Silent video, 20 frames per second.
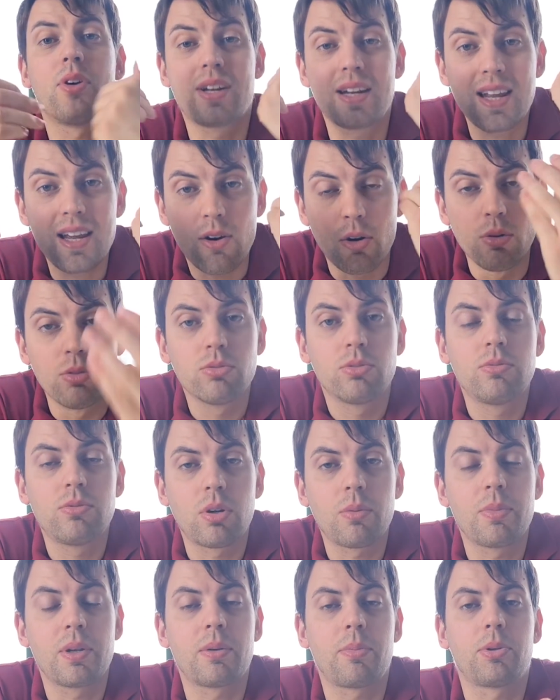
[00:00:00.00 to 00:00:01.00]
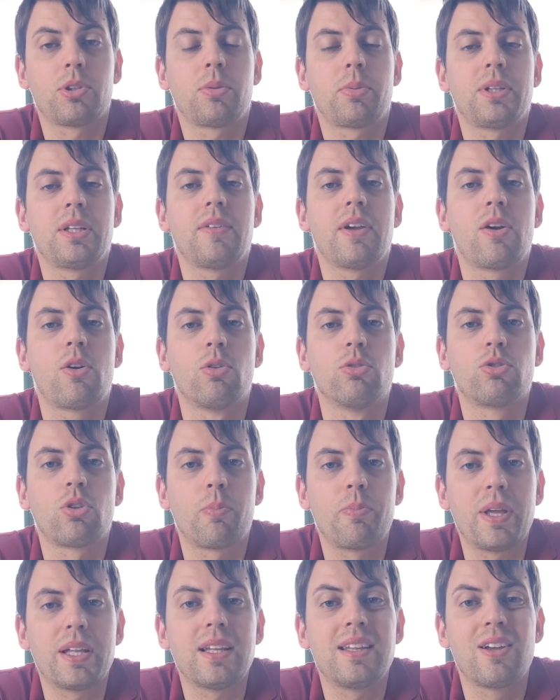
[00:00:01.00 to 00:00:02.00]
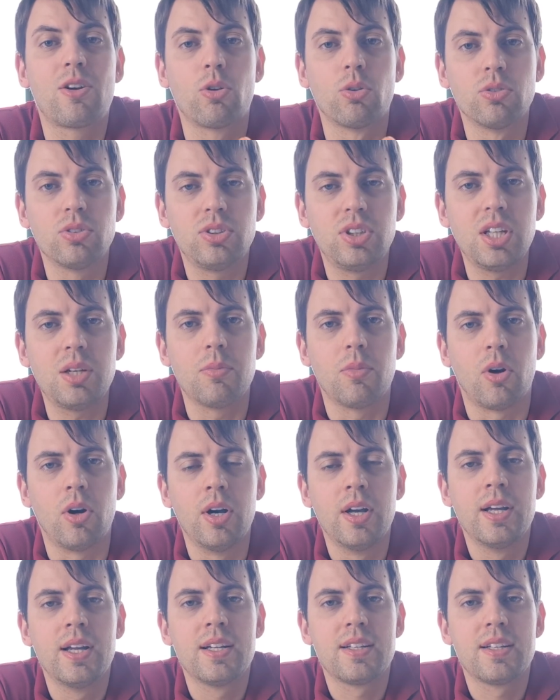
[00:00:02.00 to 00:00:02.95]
ricontro, ricontropartiva in contropiede di continuo,